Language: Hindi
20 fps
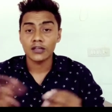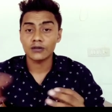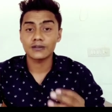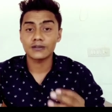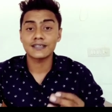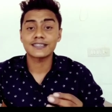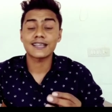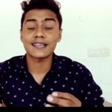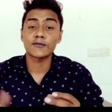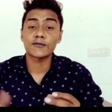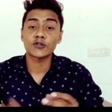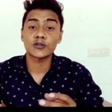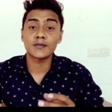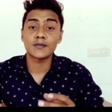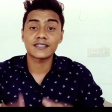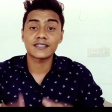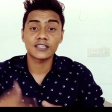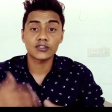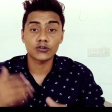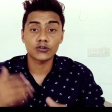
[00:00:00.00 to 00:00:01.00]
तो जैसे आप उस
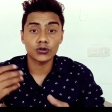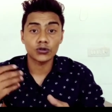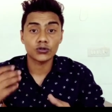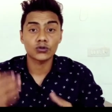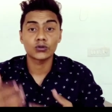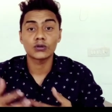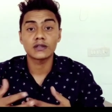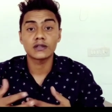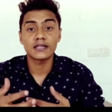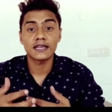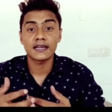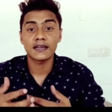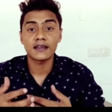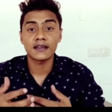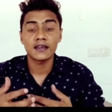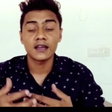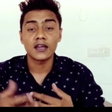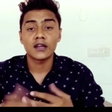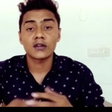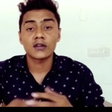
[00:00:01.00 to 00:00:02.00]
मैसेज को सुनते
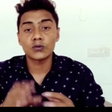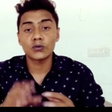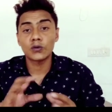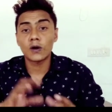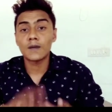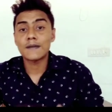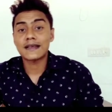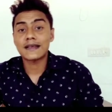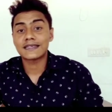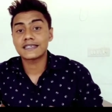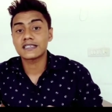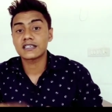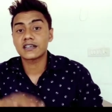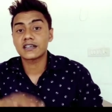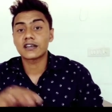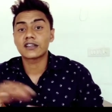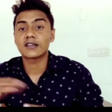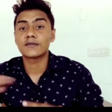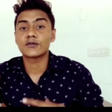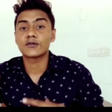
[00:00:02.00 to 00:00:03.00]
हैं तो वह मैसेज
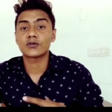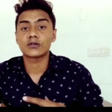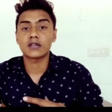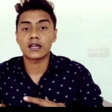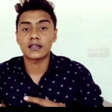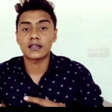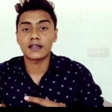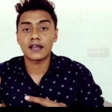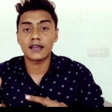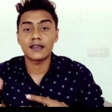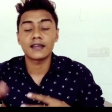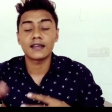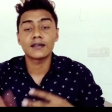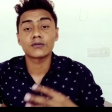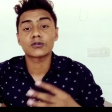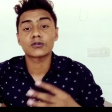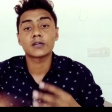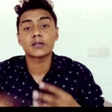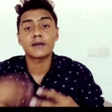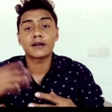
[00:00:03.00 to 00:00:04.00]
ख़त्म हो जाता है
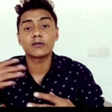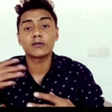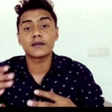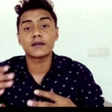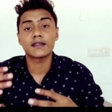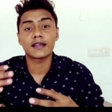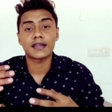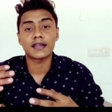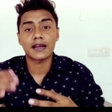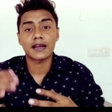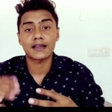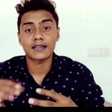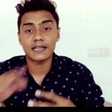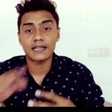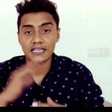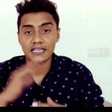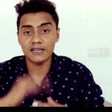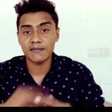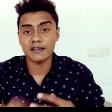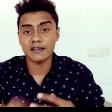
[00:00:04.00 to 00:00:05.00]
लेकिन उसके बाद वो बंदा क्या करता
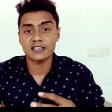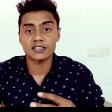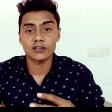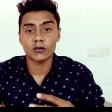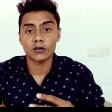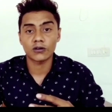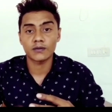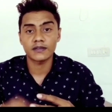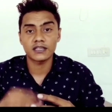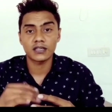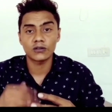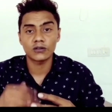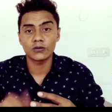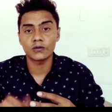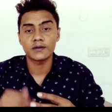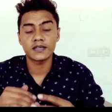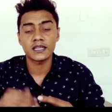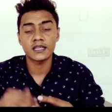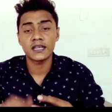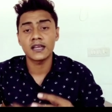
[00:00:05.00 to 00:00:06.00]
है एक मैसेज और भेजा
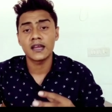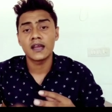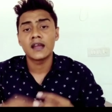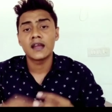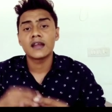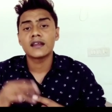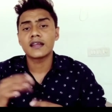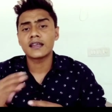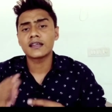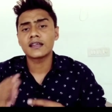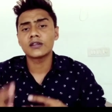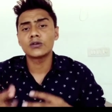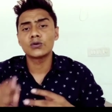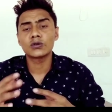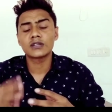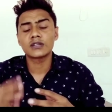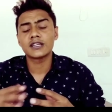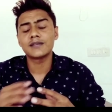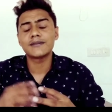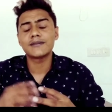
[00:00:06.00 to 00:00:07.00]
दो भेजे यानी कि
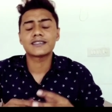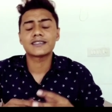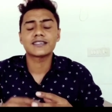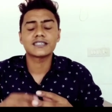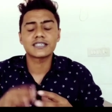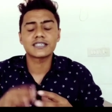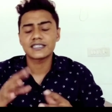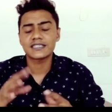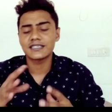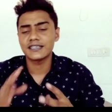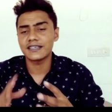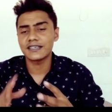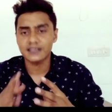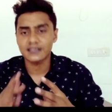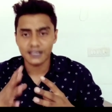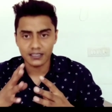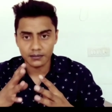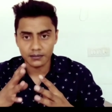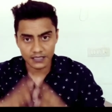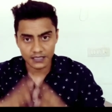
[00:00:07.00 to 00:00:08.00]
दो तीन मैसेज किसी ने एक
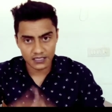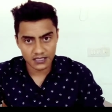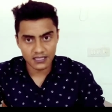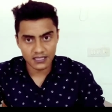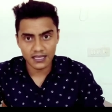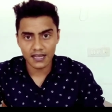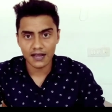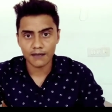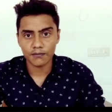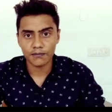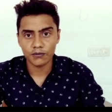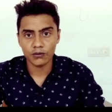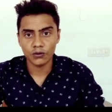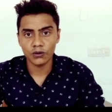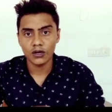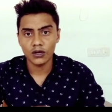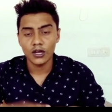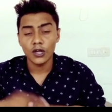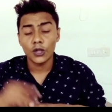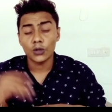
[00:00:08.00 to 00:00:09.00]
साथ भेज दिया
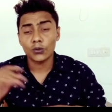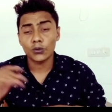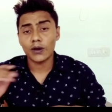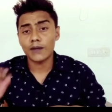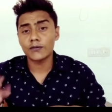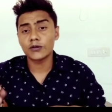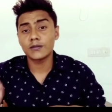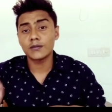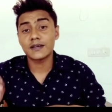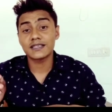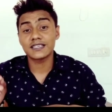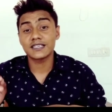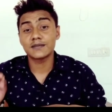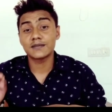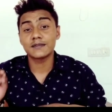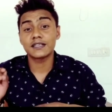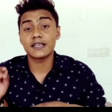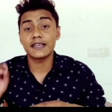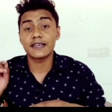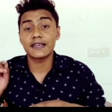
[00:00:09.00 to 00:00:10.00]
आपको तो आप उन
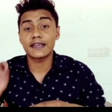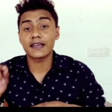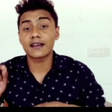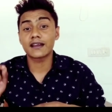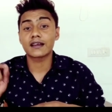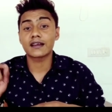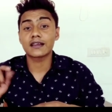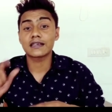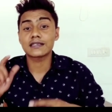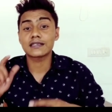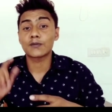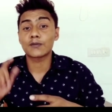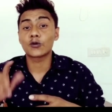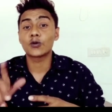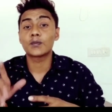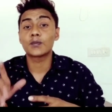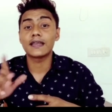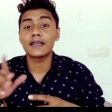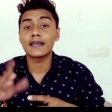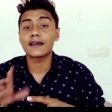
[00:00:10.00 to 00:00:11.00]
मैसेज में एक एक करके
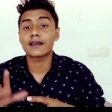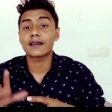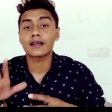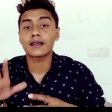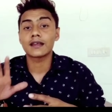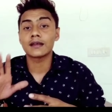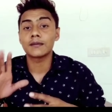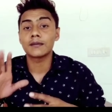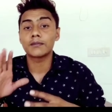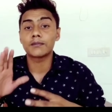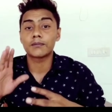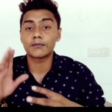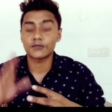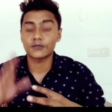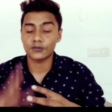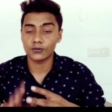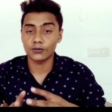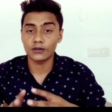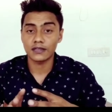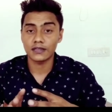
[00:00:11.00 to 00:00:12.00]
सबको प्ले करके
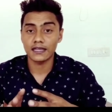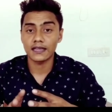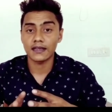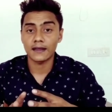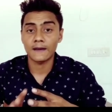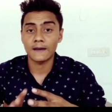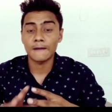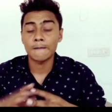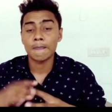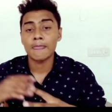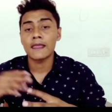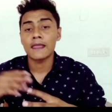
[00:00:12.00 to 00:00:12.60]
सुनते हैं